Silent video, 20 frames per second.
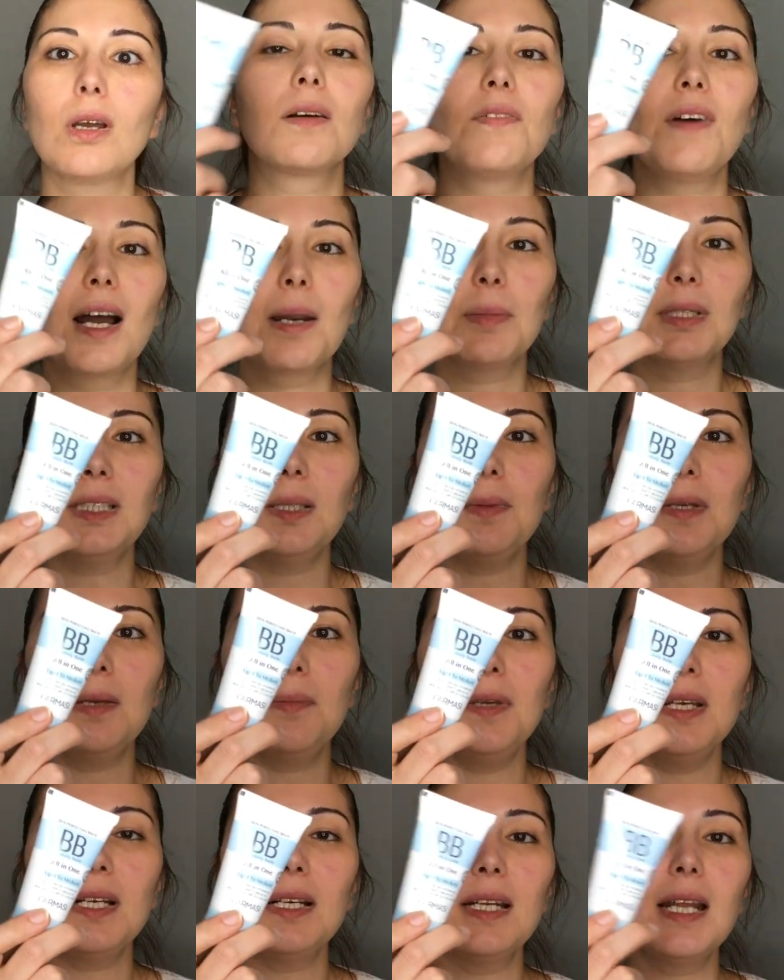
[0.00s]
Farmasi
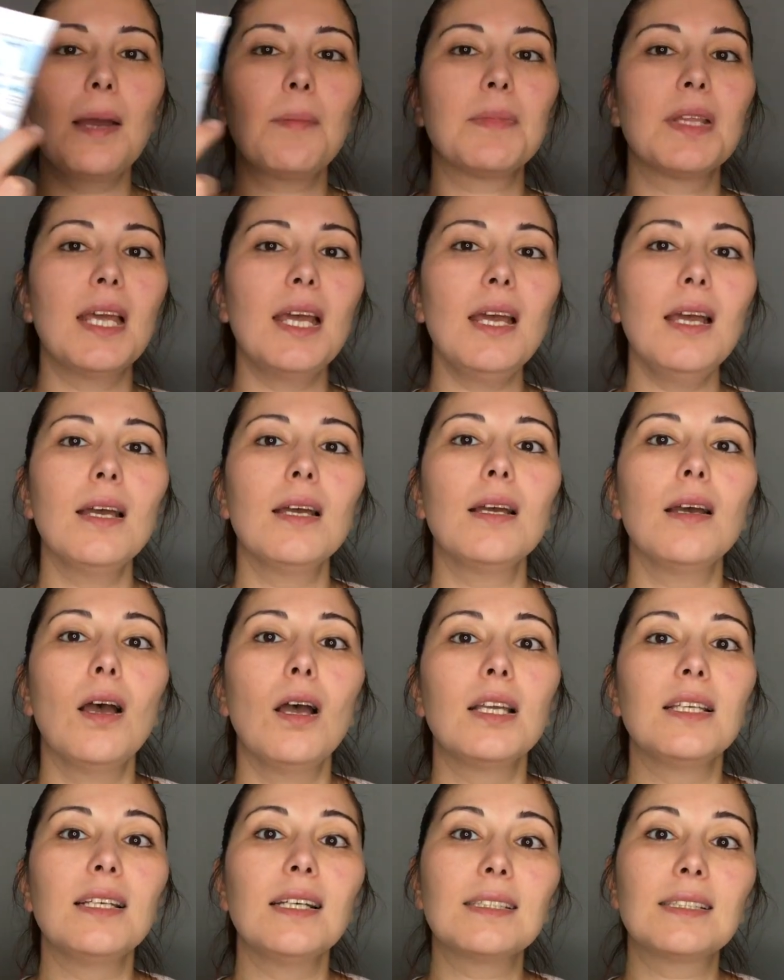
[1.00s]
BB krem de
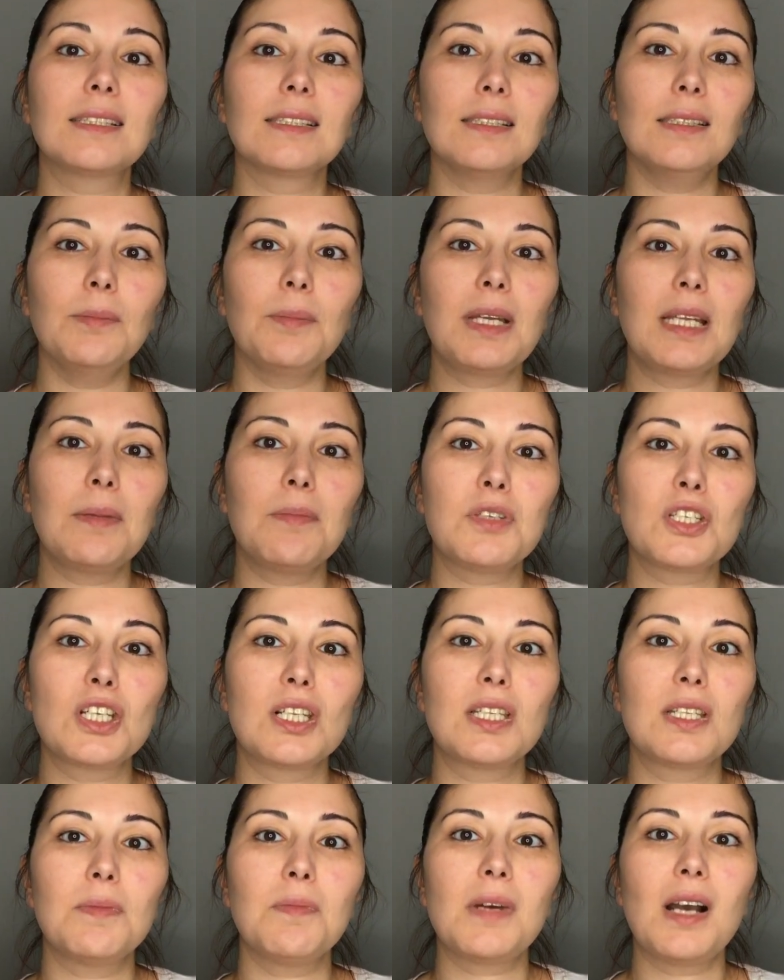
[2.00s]
yazın benim
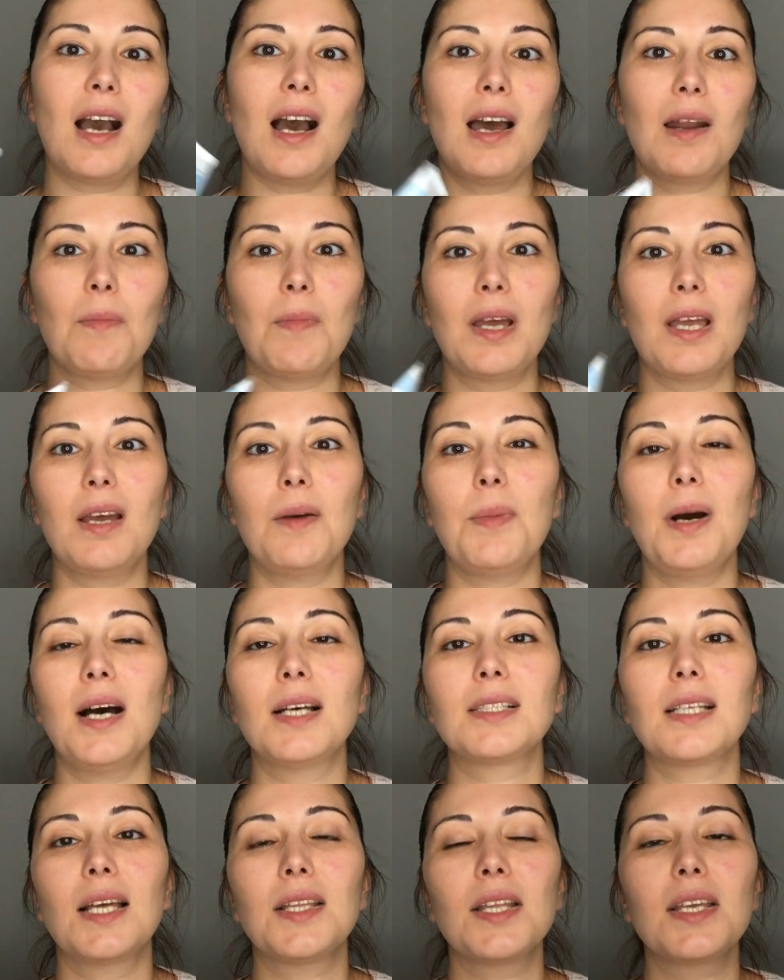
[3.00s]
cildim karmaya
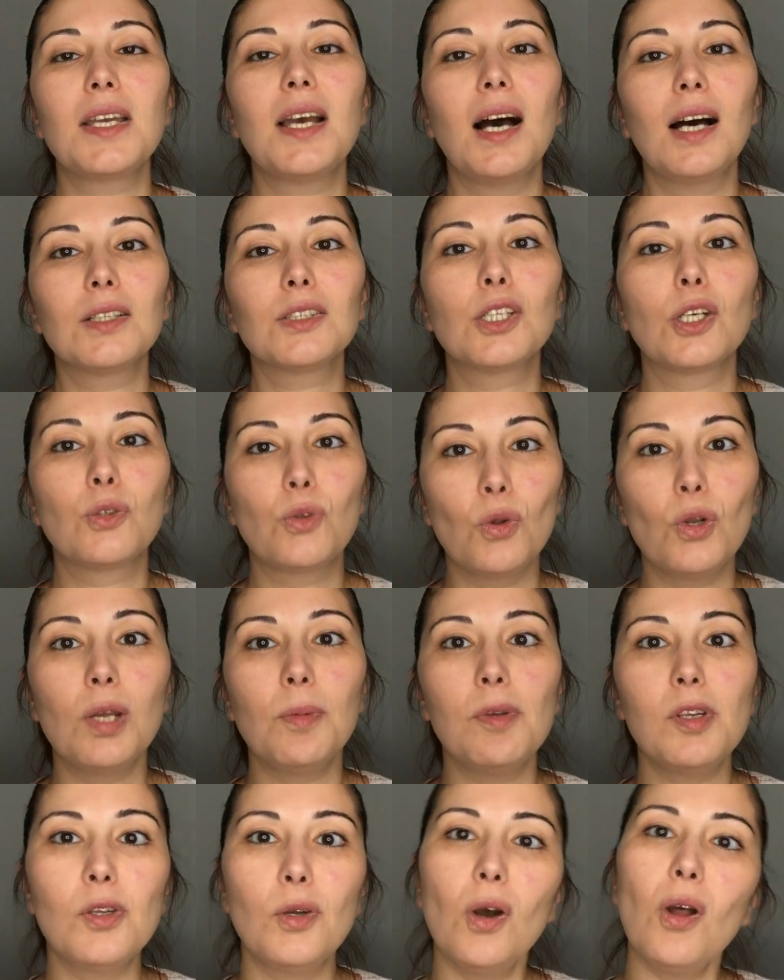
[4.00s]
bazen de yağlıya
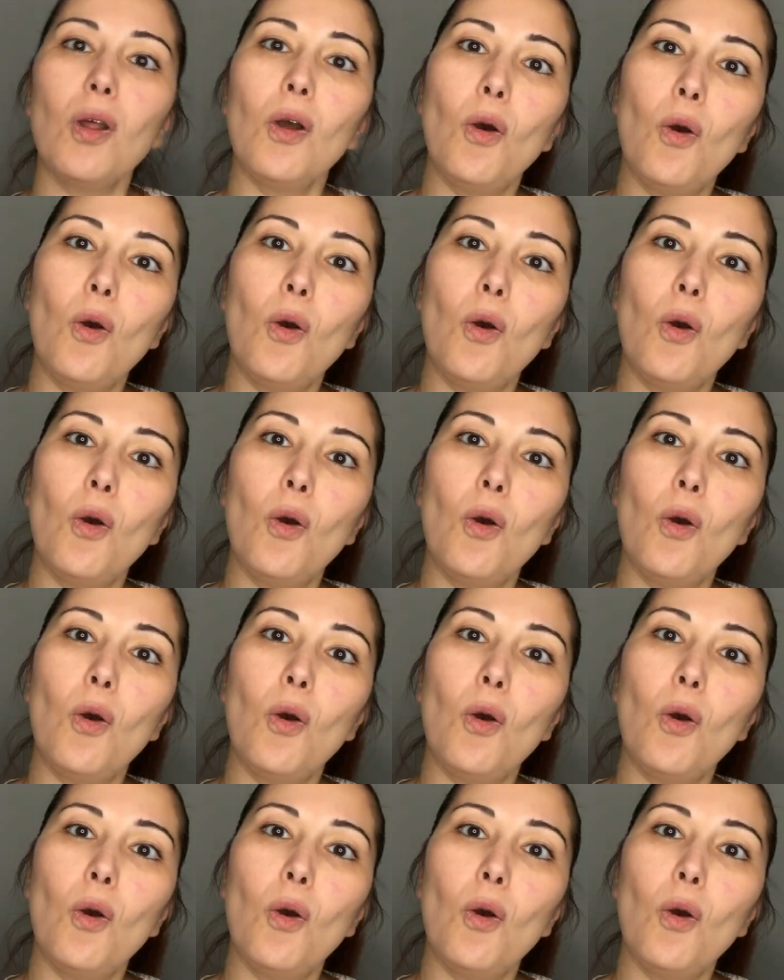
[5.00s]
dönebiliyor.